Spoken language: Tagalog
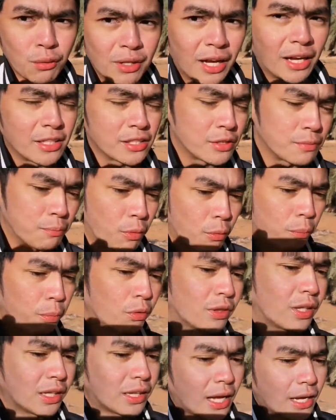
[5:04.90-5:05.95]
So guys,
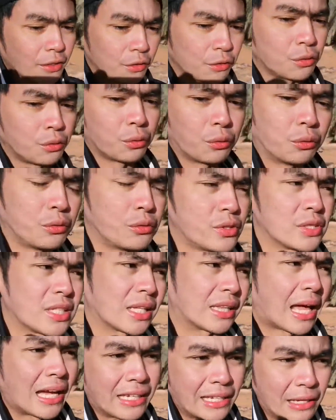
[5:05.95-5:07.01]
pupunta tayo doon
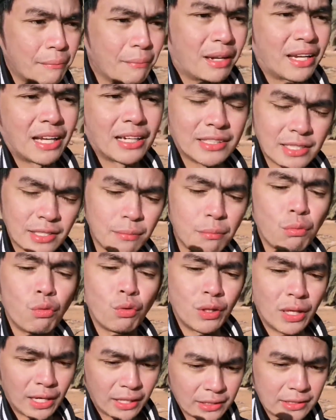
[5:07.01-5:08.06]
sa taniman ng
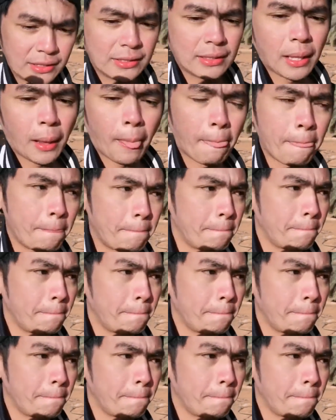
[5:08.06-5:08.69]
sibuyas.